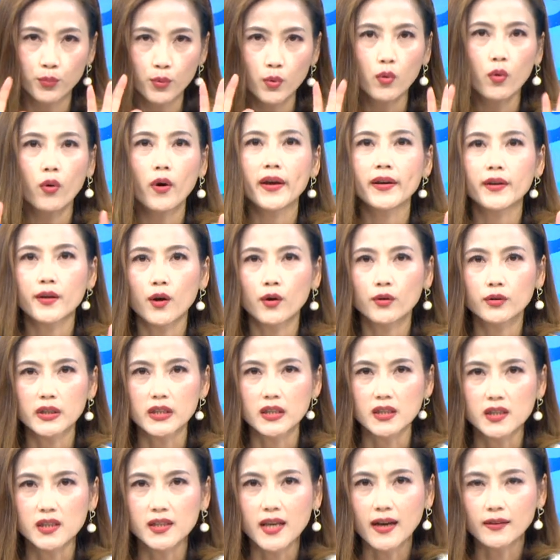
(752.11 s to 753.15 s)
不会有
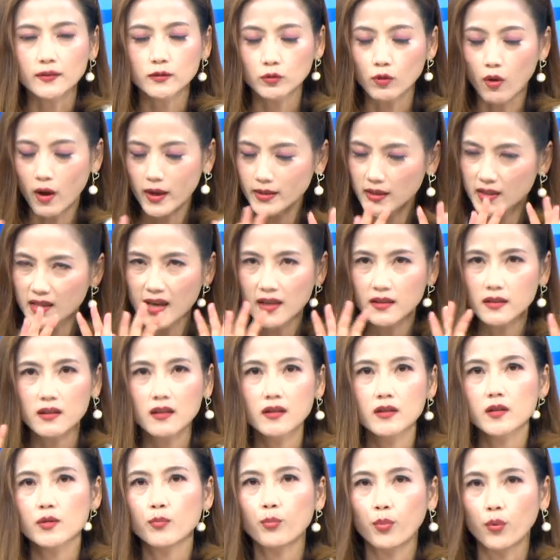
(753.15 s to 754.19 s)
影响，短暂
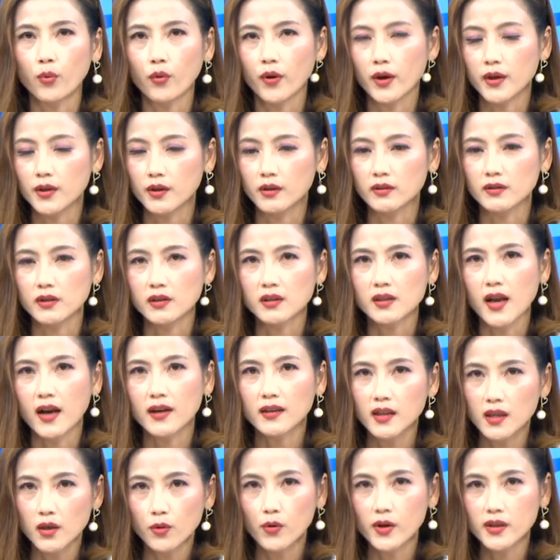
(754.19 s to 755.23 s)
真的是不会有影
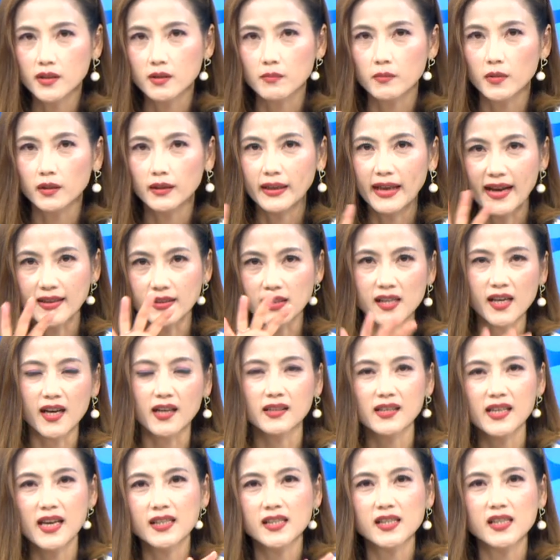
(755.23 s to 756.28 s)
响，因为什么？两
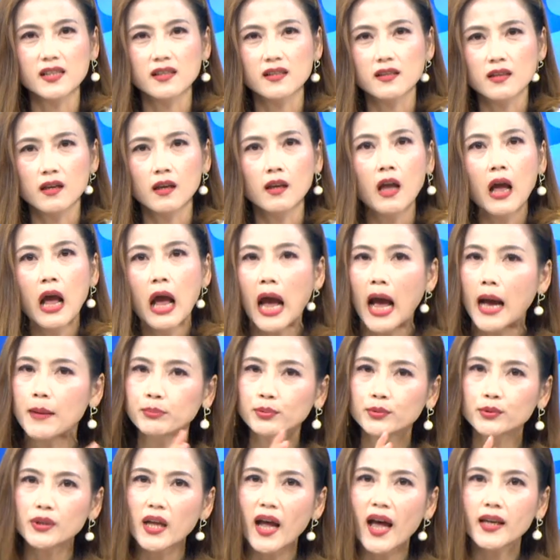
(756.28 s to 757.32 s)
强在竞争，他
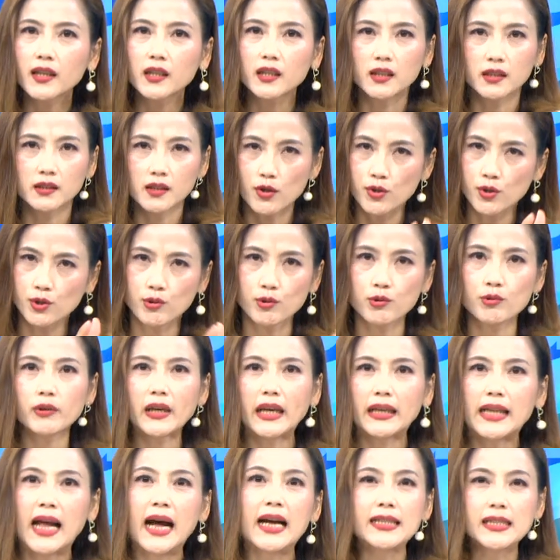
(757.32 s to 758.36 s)
不太可能输
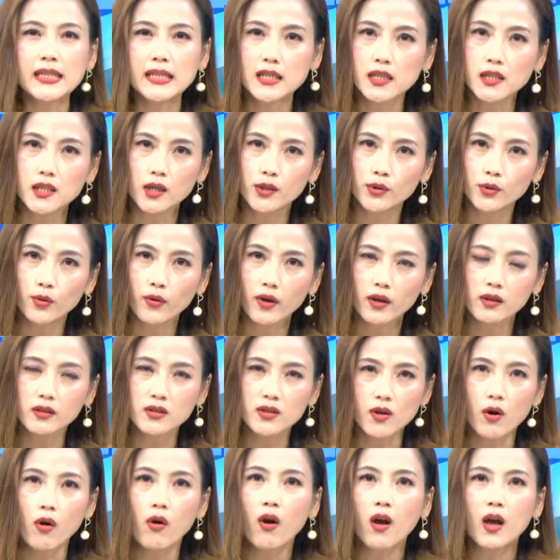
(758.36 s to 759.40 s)
给他竞争对
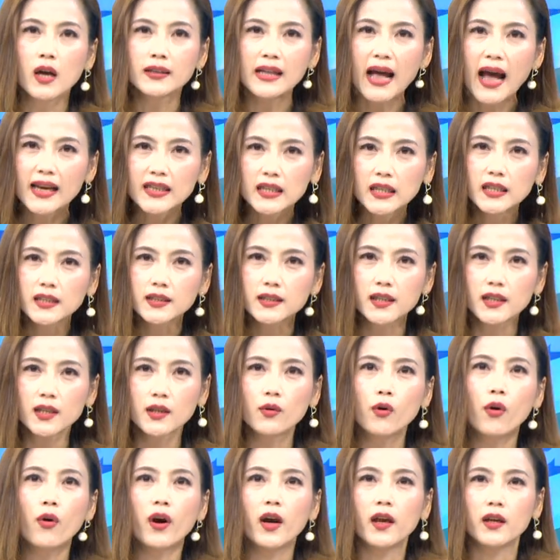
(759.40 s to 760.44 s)
手，他一
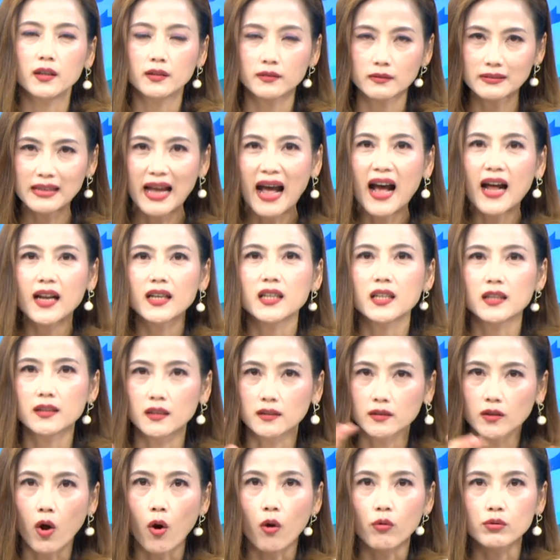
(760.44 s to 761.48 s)
定会大力
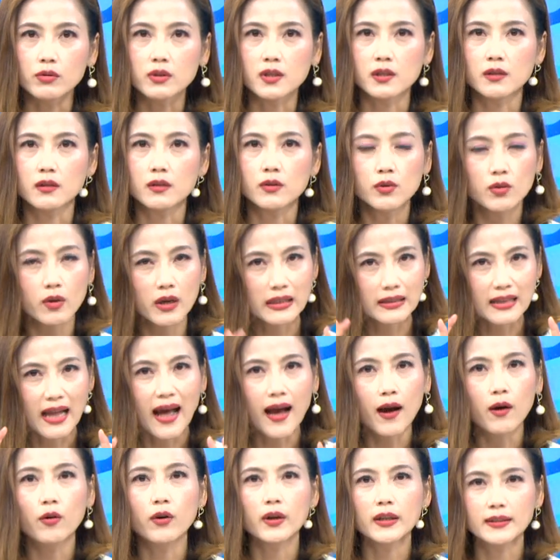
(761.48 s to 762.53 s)
的投资，所以
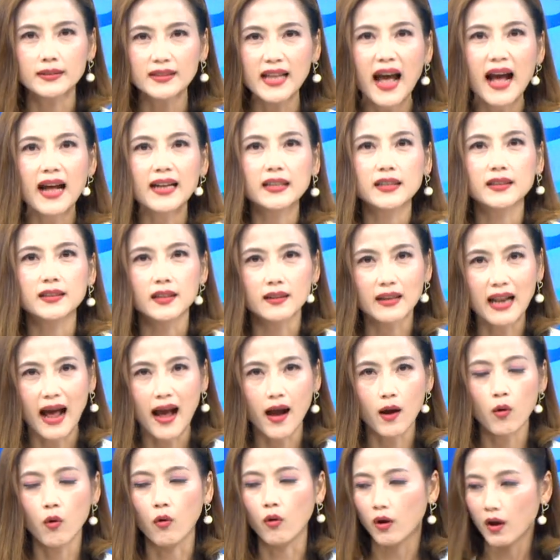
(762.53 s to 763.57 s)
他会大力的
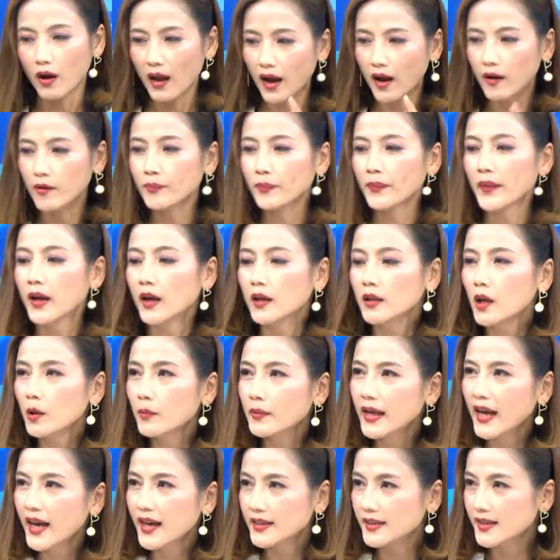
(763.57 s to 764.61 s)
拉货。好，那我
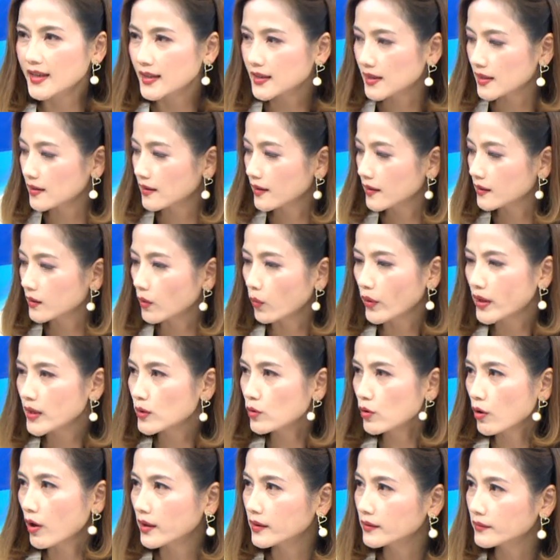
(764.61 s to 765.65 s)
们看一下今天的伟
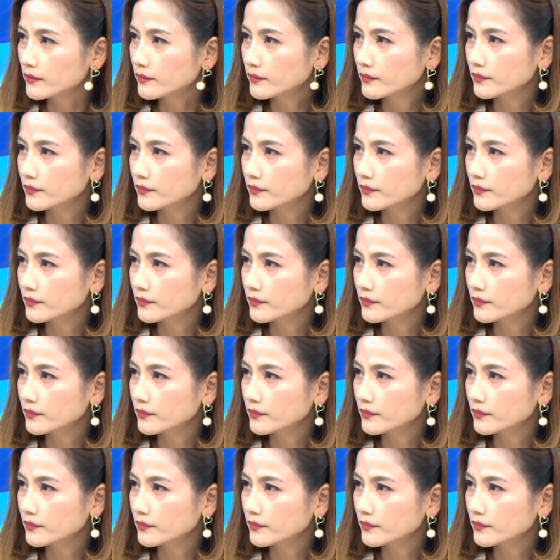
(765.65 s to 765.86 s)
创，